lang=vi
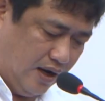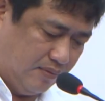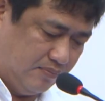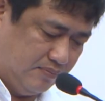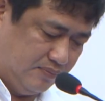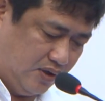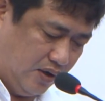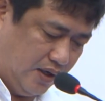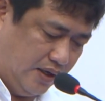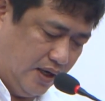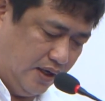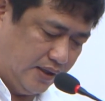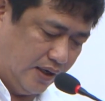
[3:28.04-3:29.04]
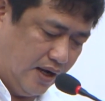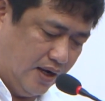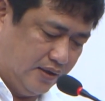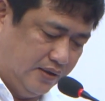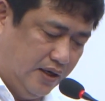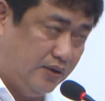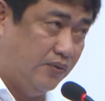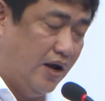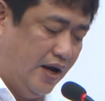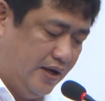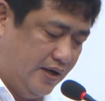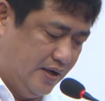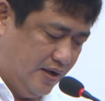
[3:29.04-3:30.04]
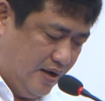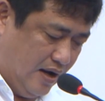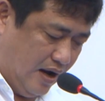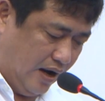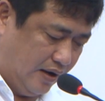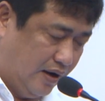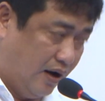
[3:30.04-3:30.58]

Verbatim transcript: Hưởng ứng chiến dịch làm cho thế giới sạch hơn năm